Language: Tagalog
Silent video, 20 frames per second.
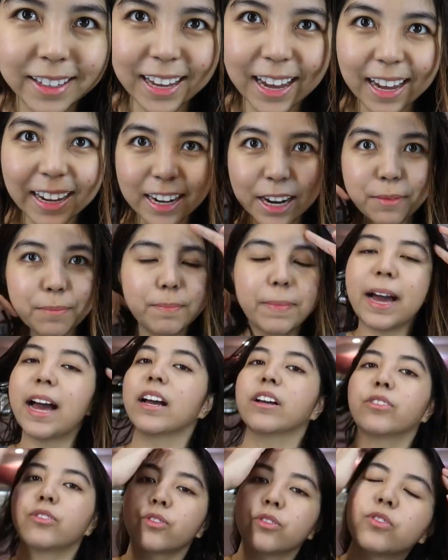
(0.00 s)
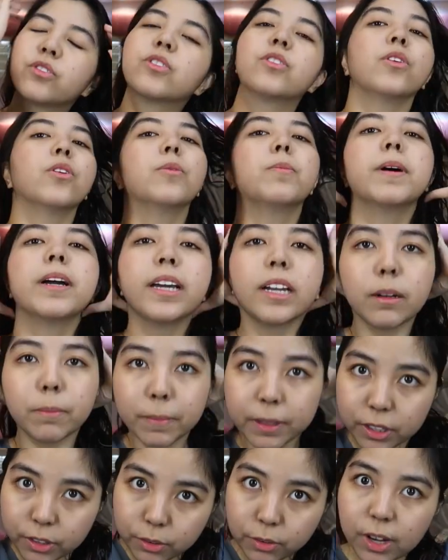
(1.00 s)
Yan, I'm back. Diyos ko,
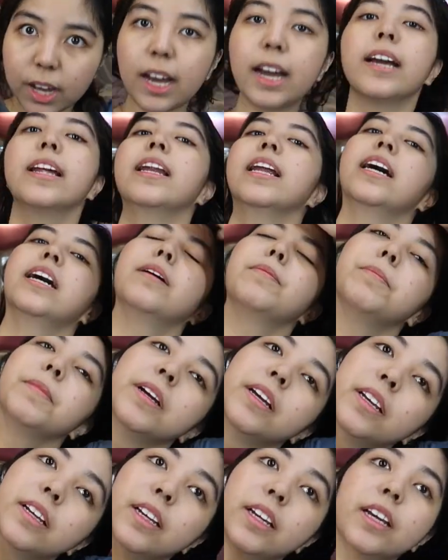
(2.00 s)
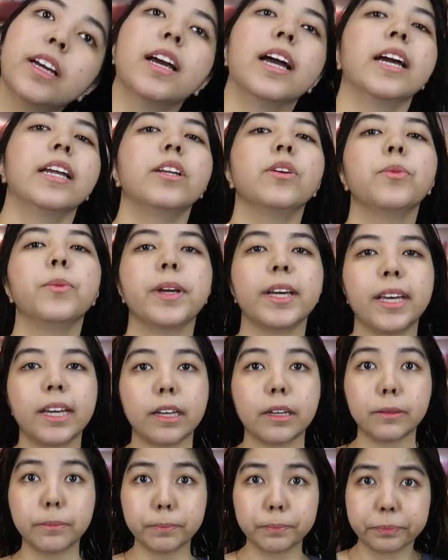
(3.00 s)
pahirapan yung hanap.
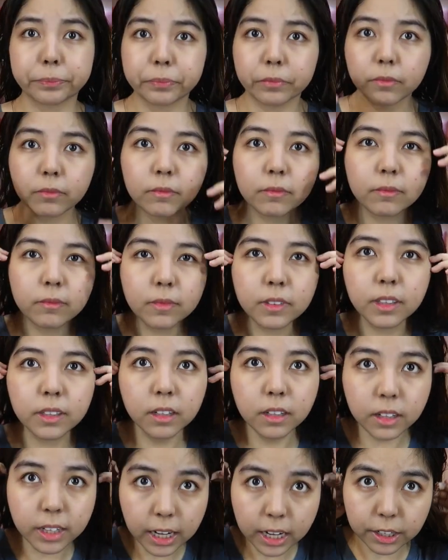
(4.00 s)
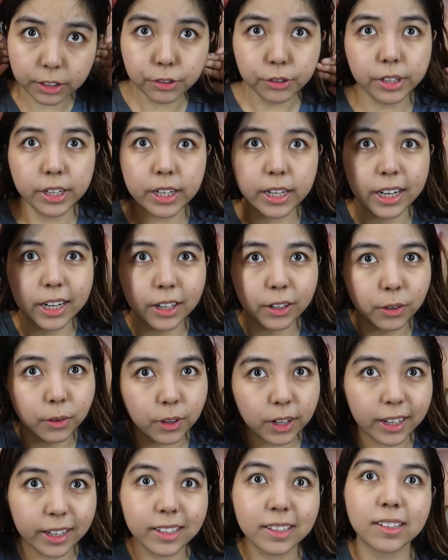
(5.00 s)
Anyway, yan, ano yun ang hair ko,
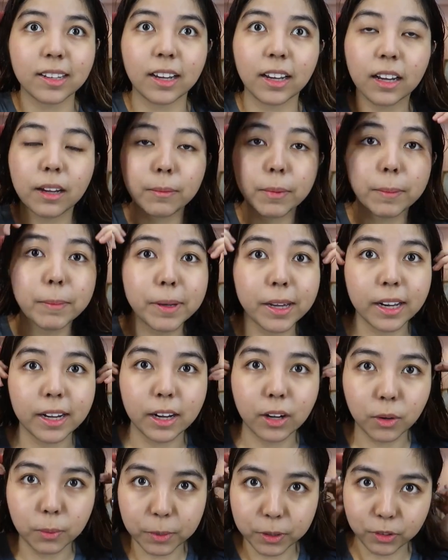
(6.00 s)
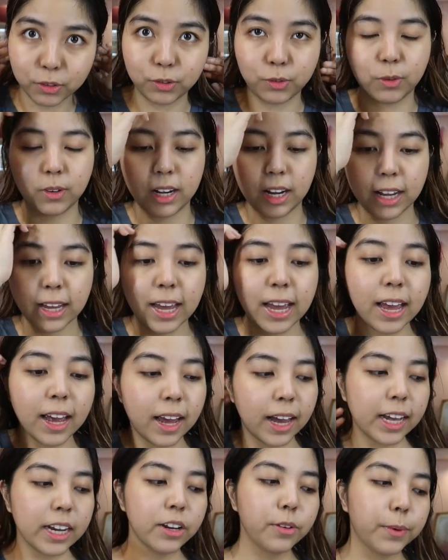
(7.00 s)
guys, ah. Mamaya na ako magsusuklay.
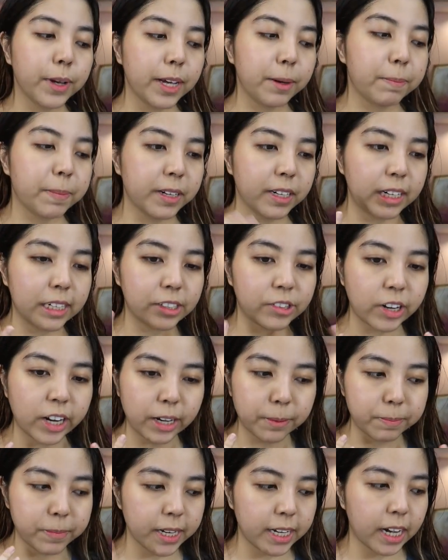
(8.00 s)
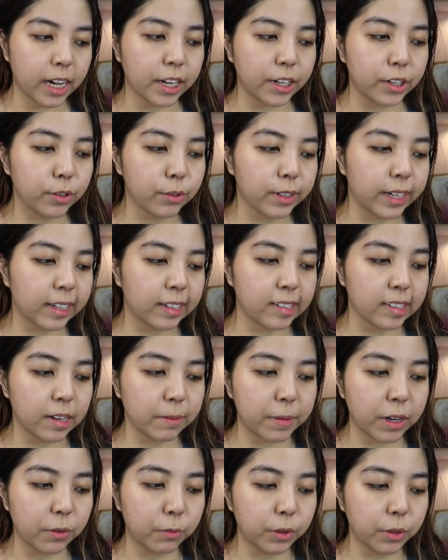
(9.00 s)
Anyway, pag nag-dry up na yan, yung next
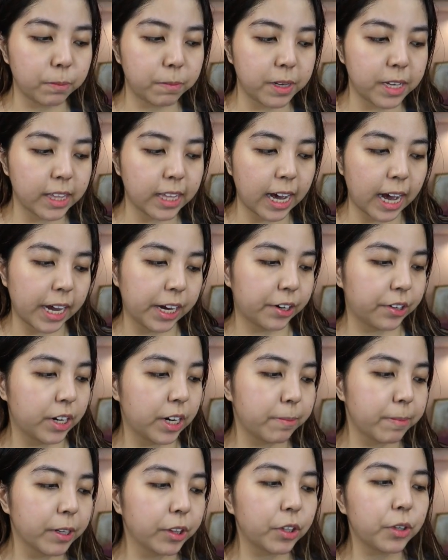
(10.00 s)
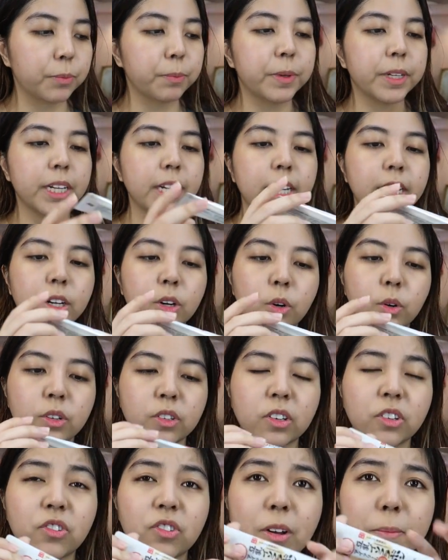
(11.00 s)
naman would be the eye cream. Ito yung binili ko
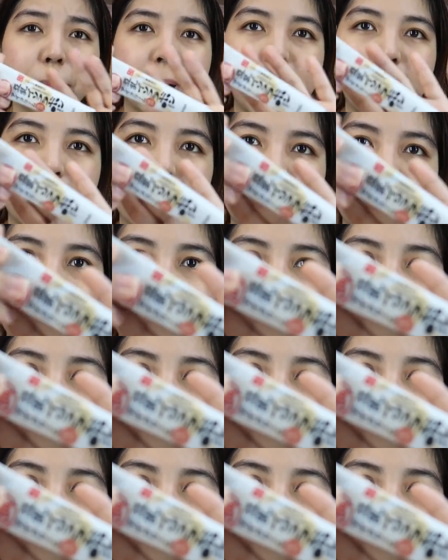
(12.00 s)
sa Japan.